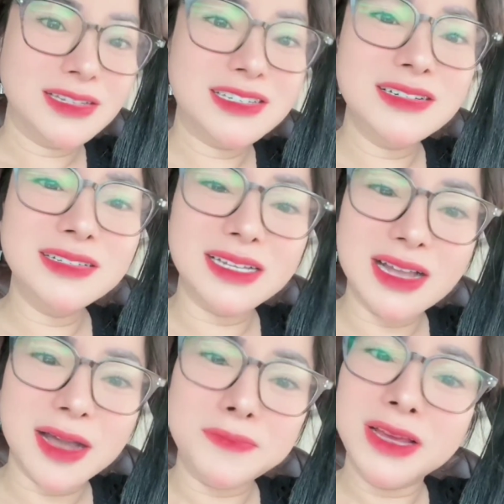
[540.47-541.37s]
trừ
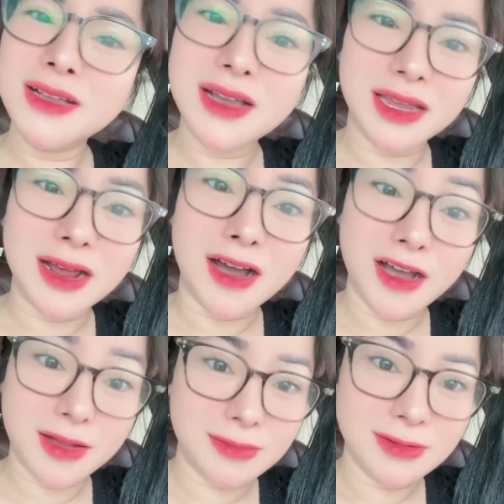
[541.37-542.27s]
trường hợp những người
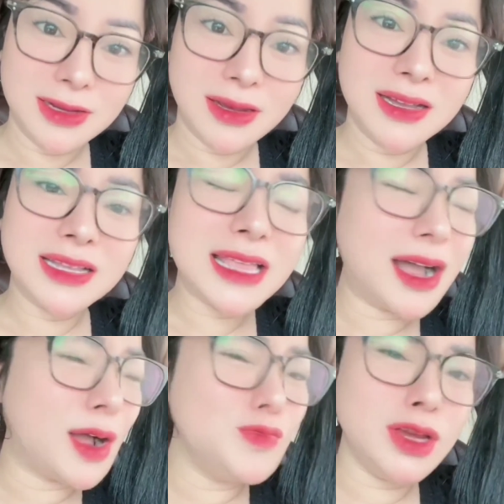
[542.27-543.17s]
đó người ta
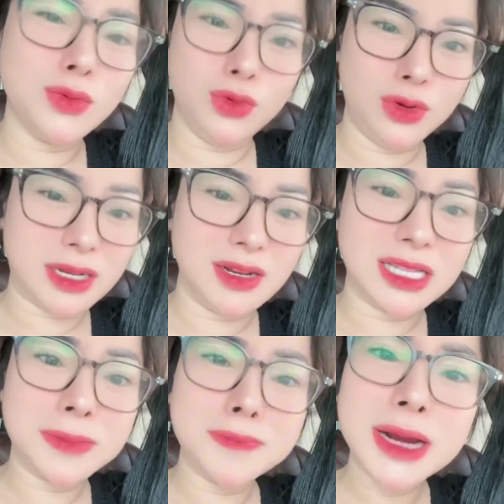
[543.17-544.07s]
không hiểu luật
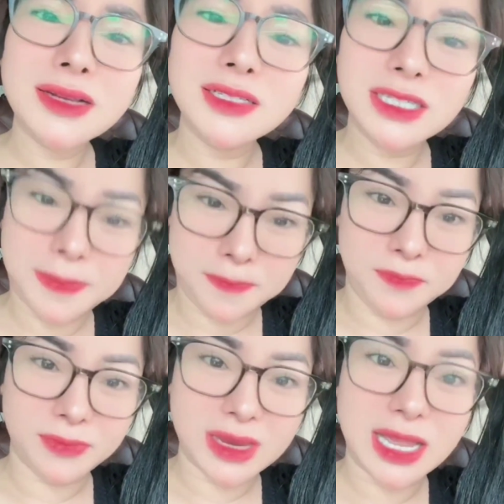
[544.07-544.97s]
người ta bất chấp
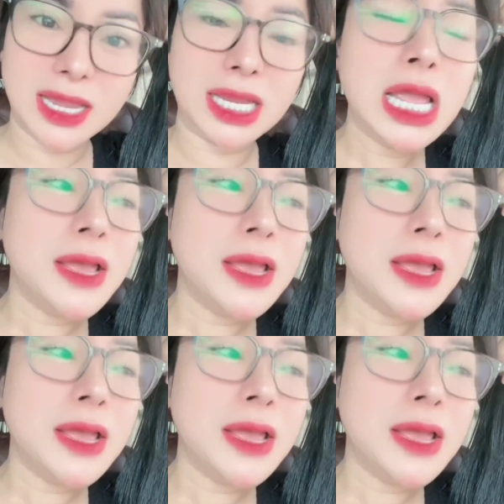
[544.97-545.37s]
Đấy,